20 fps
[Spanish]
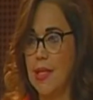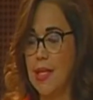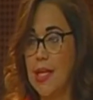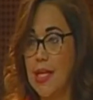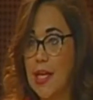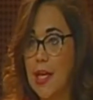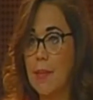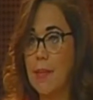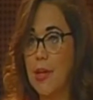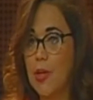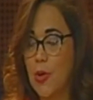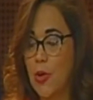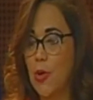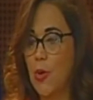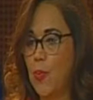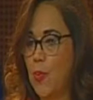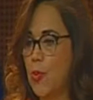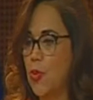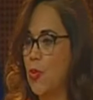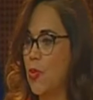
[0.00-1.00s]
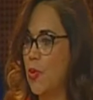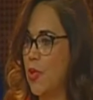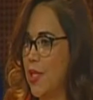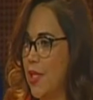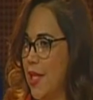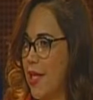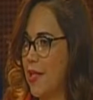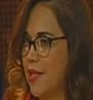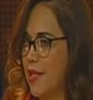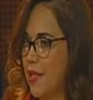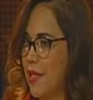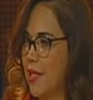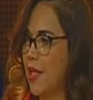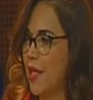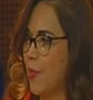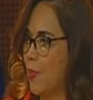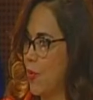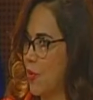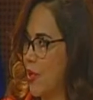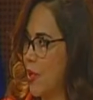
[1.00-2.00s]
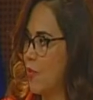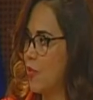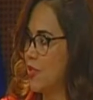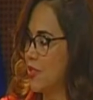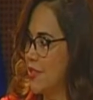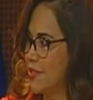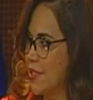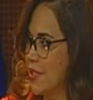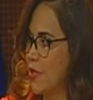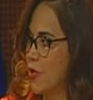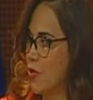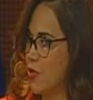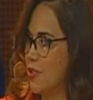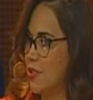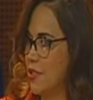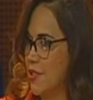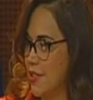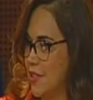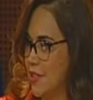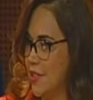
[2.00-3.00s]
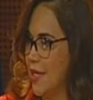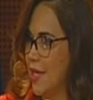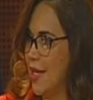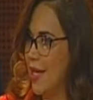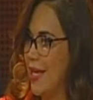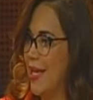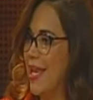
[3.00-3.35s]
¿Y qué mejor oportunidad que podamos hacer coincidir